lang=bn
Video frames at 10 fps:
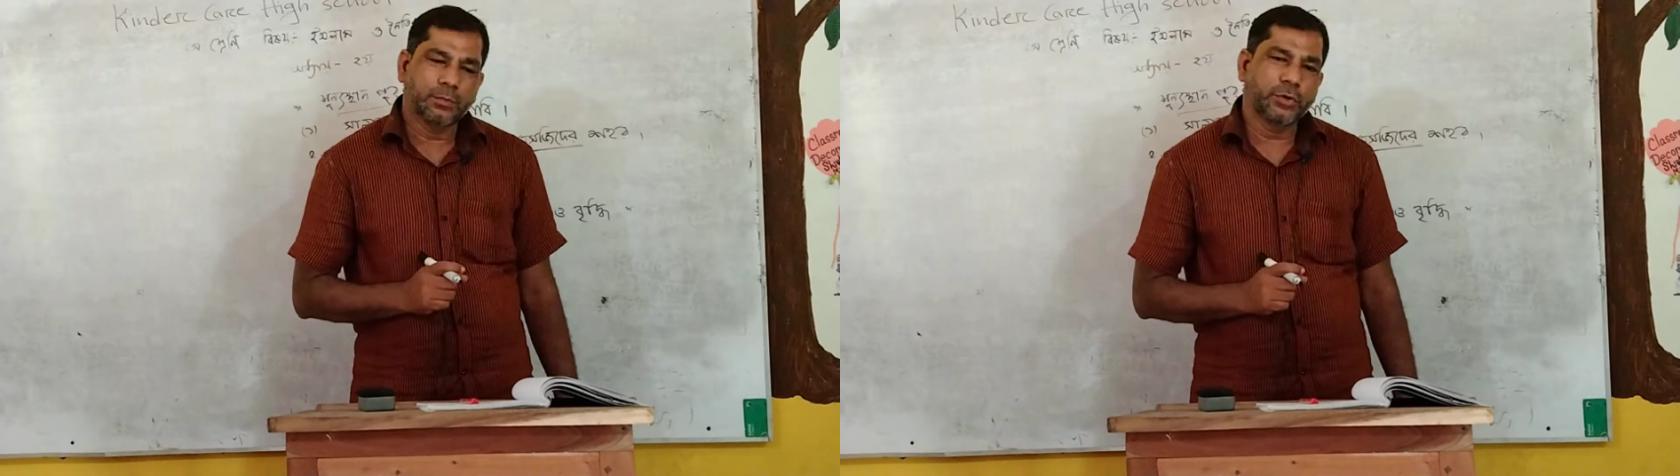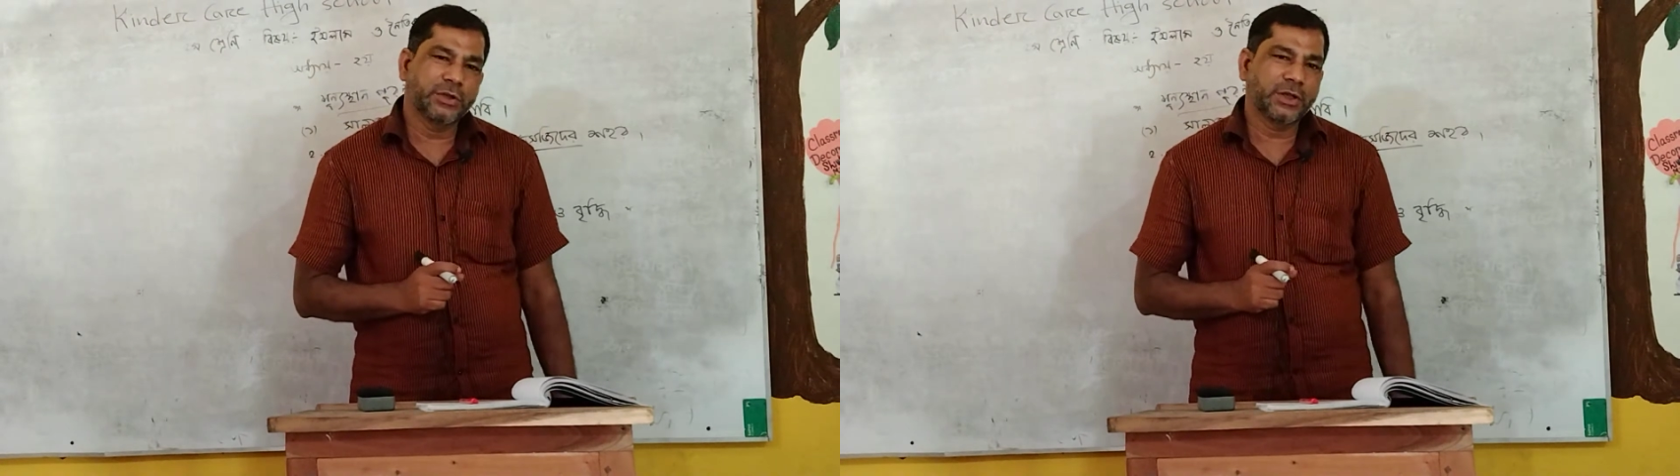
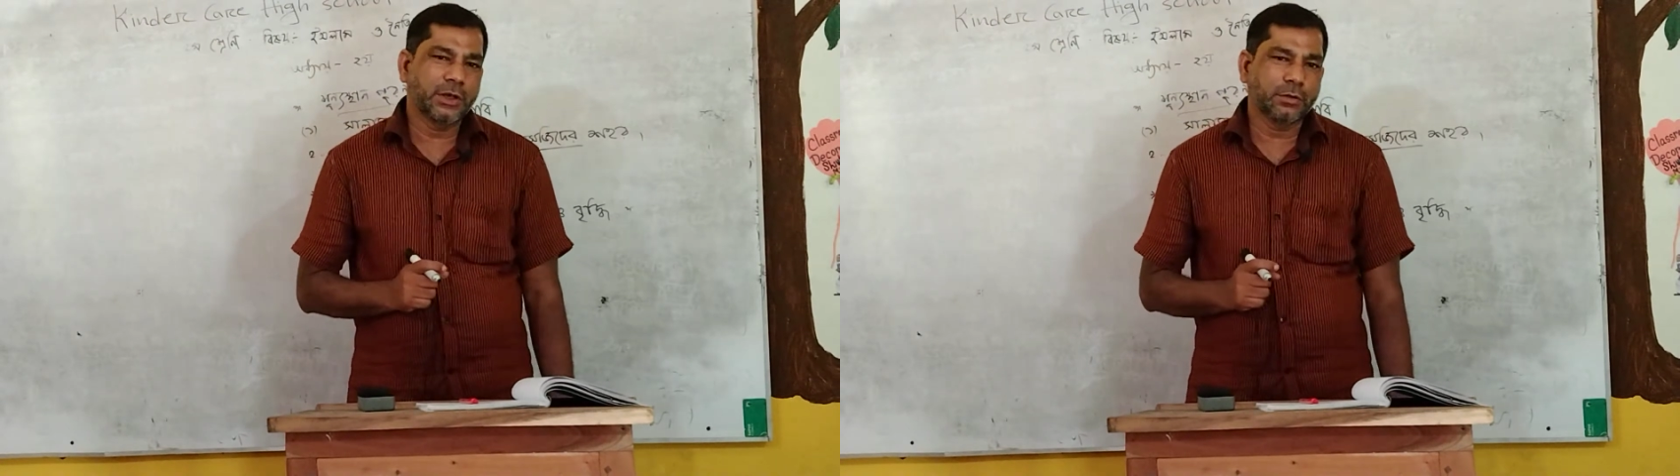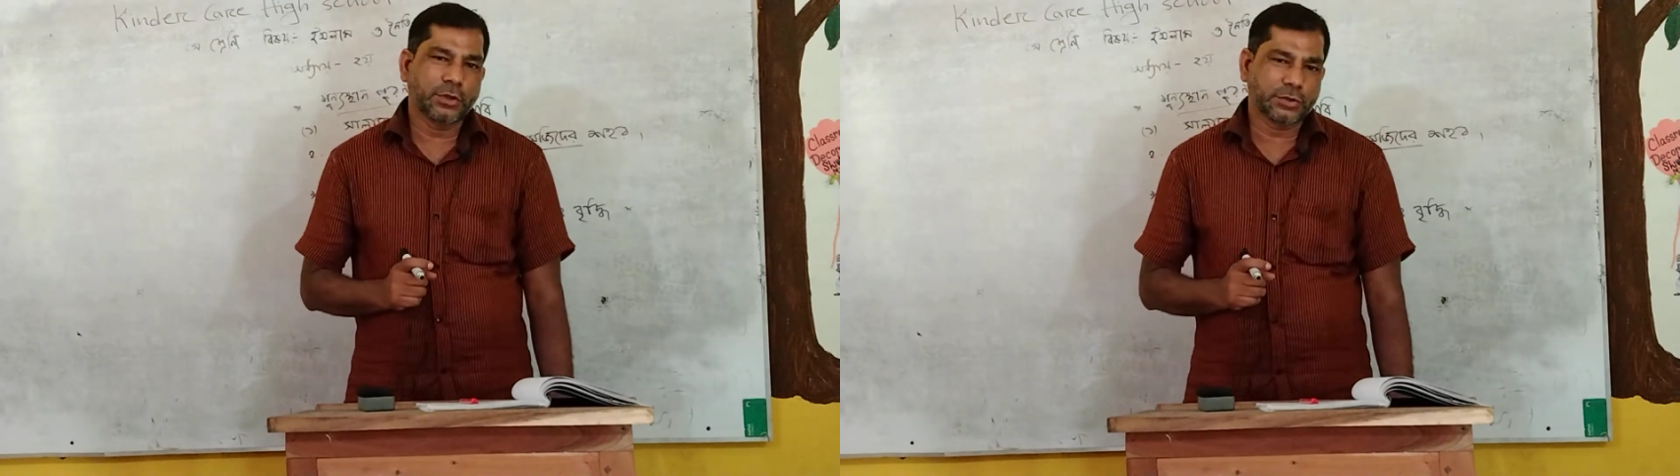বই
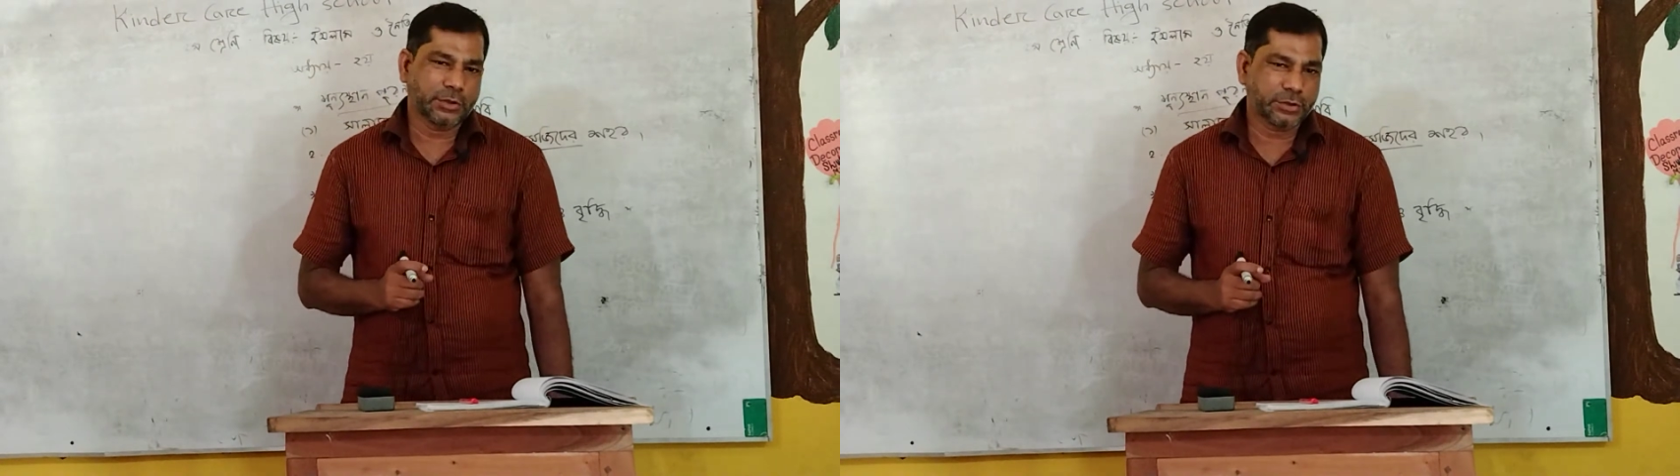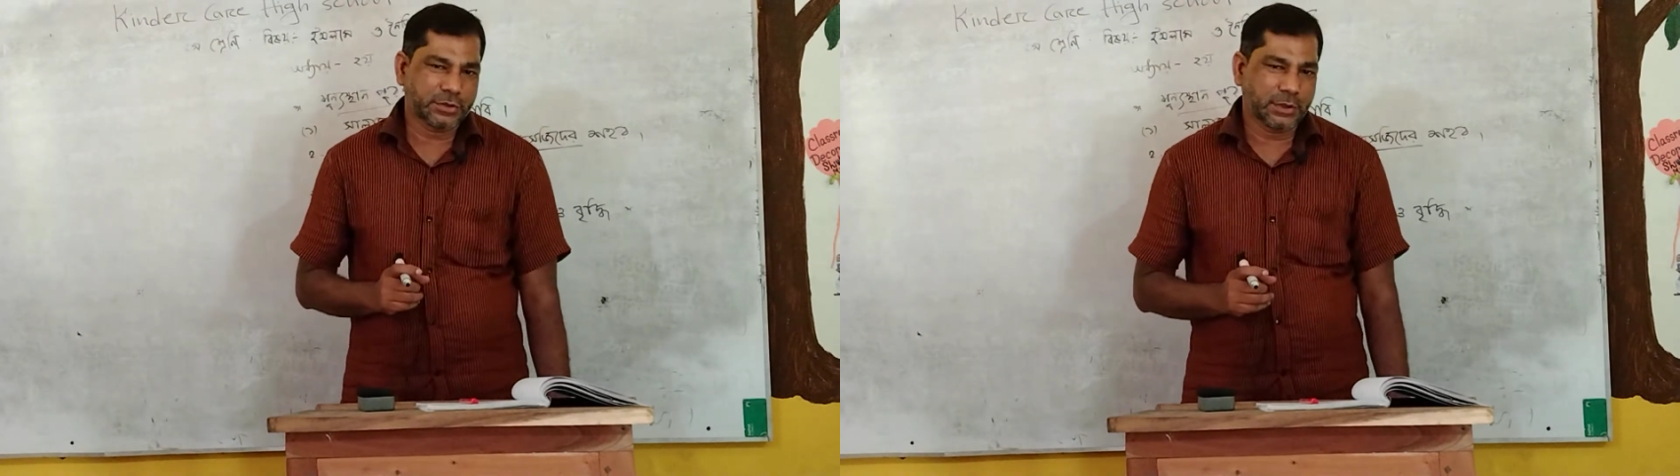থেকেও
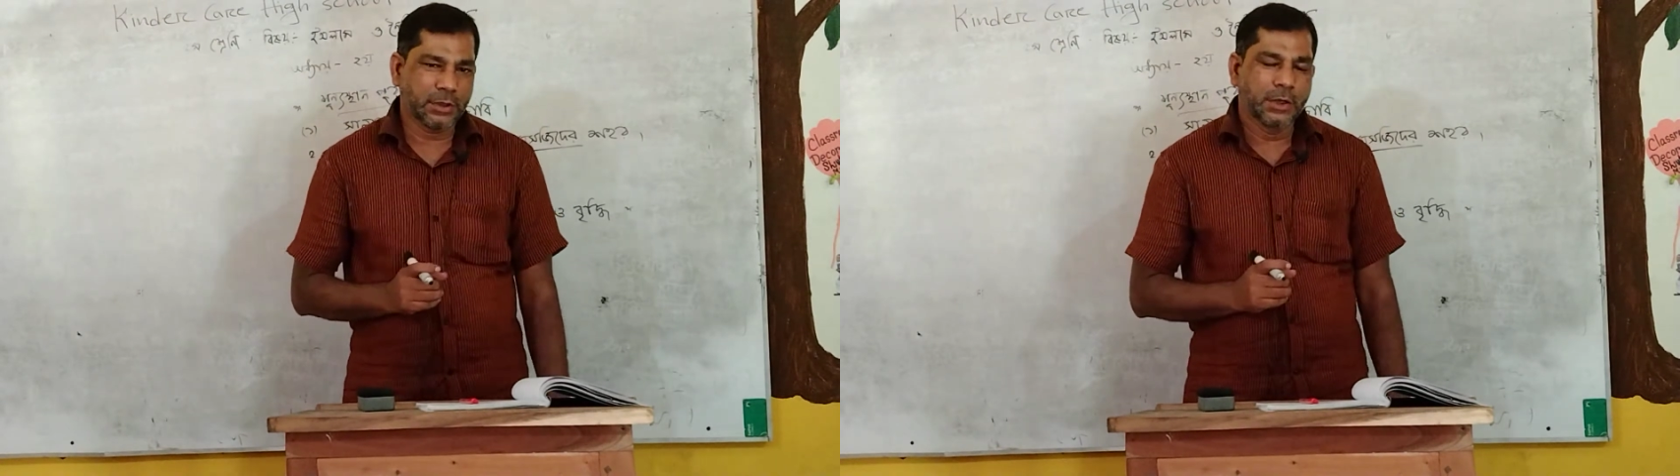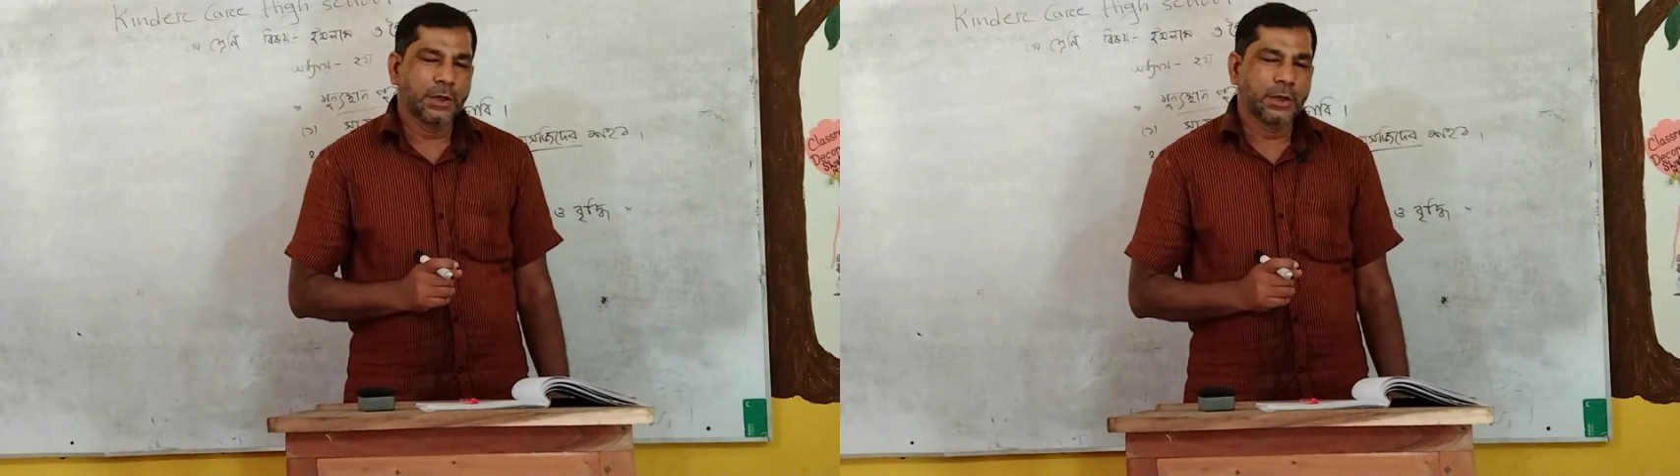দশটা দশটা